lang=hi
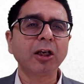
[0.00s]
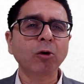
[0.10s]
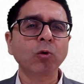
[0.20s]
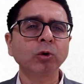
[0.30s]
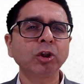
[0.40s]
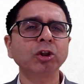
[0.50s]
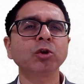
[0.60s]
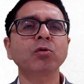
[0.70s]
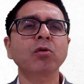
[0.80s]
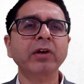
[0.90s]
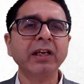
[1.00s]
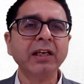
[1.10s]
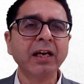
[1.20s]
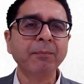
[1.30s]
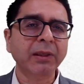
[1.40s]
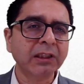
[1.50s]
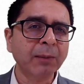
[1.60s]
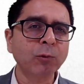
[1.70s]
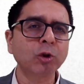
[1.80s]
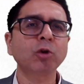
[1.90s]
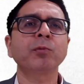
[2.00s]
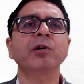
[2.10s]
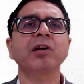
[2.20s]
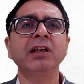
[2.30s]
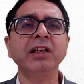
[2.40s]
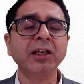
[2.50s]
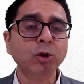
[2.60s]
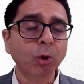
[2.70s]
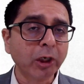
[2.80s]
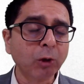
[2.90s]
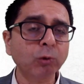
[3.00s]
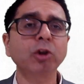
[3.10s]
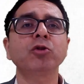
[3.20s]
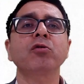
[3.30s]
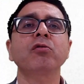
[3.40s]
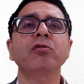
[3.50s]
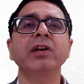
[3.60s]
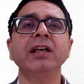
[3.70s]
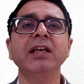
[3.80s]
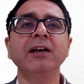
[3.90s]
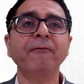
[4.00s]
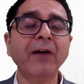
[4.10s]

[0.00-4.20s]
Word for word: लघु उद्योगों के लिए मध्यम उद्योगों के लिए छोटे उद्योगों के लिए